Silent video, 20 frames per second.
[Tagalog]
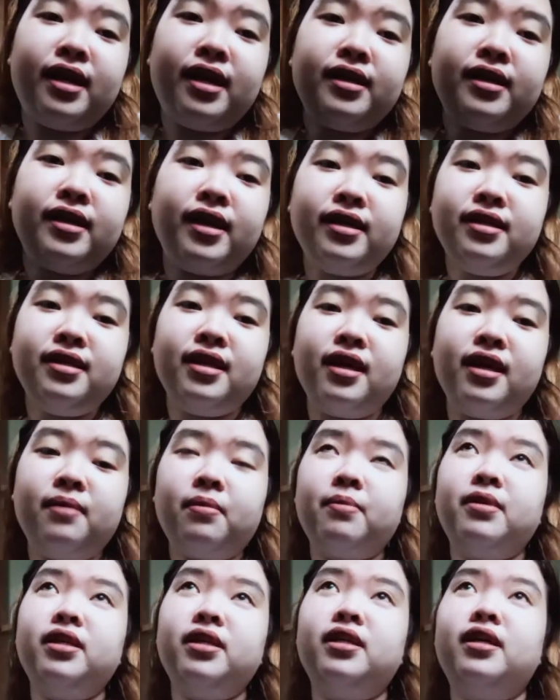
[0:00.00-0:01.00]
ng ganyan,
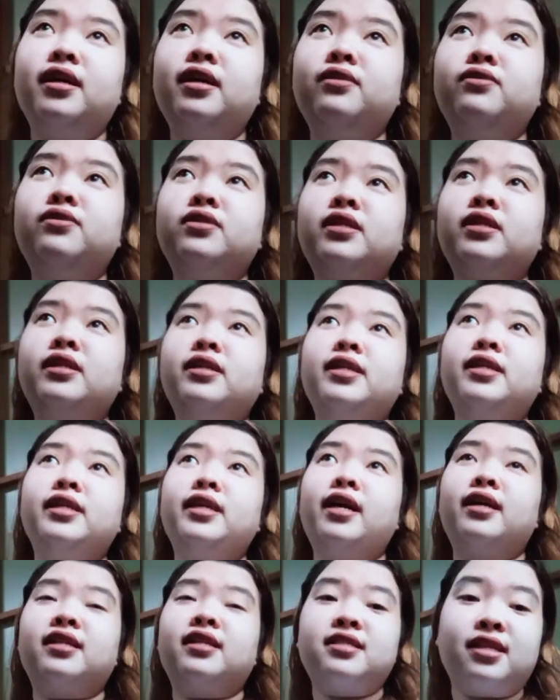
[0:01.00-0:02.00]
pabili ng ano,
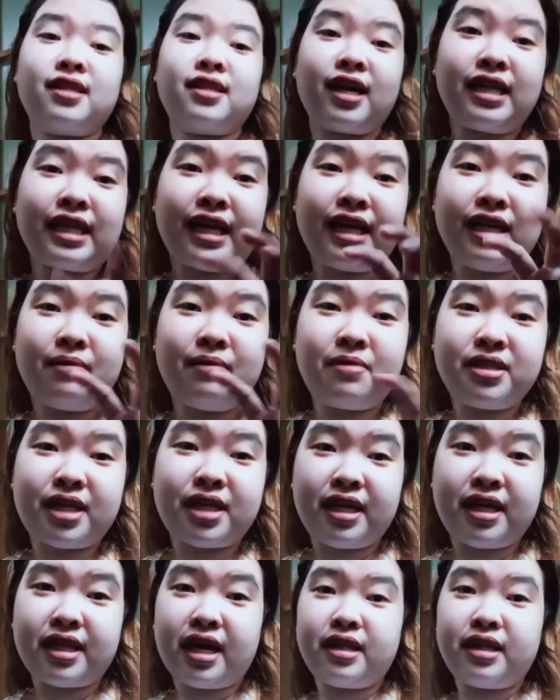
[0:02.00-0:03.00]
ganyan-ganyan. Tapos ang tagal-tagal niya
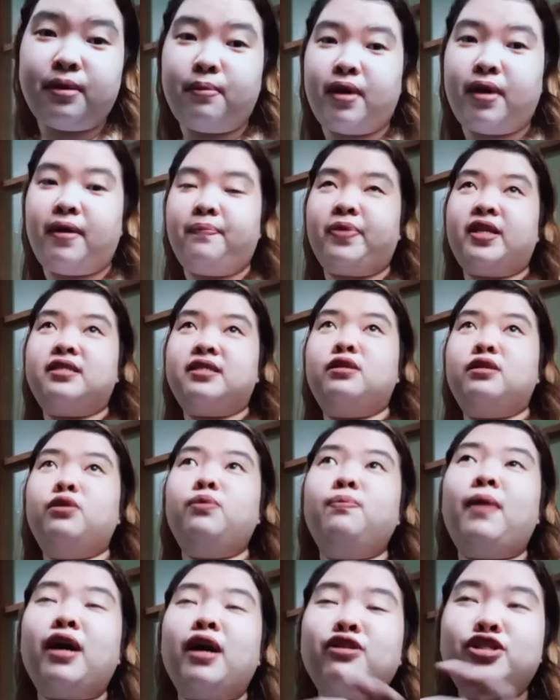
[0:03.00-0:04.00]
magsalita, di ba? Tapos yung
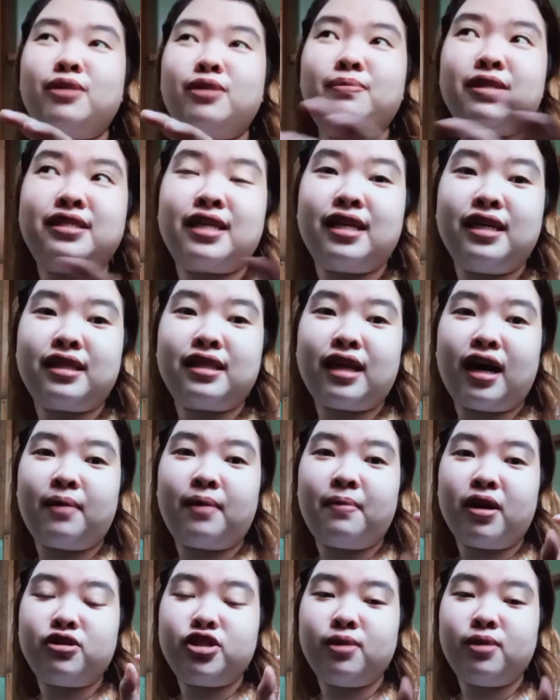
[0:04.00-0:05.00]
bago siya magsalita,
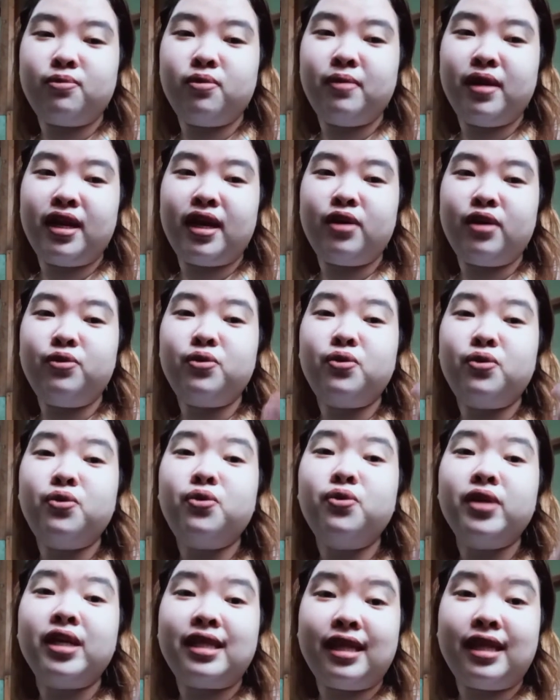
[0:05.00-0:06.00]
bago siya bumili, yung
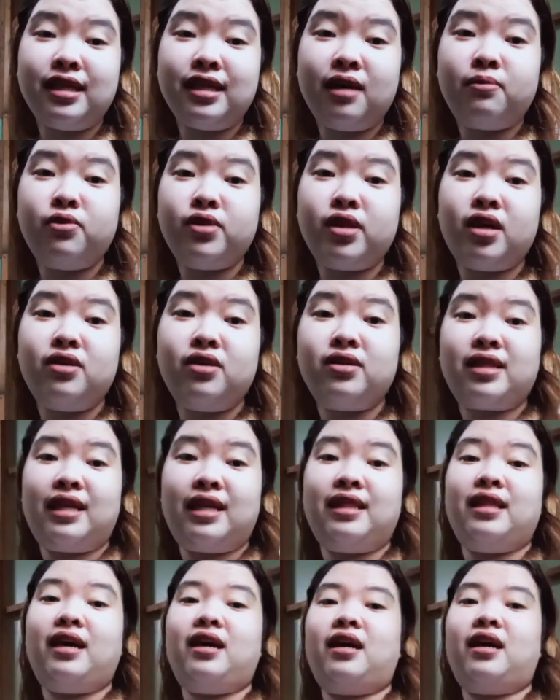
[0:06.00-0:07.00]
kukulitin niya muna yung
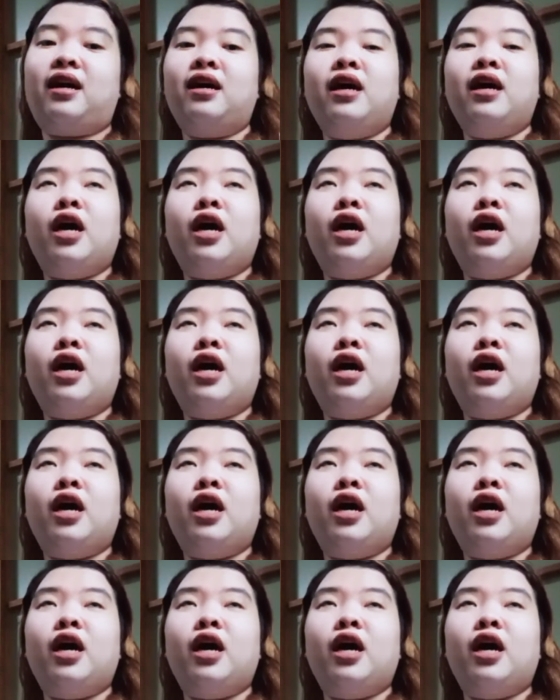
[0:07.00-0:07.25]
tindera.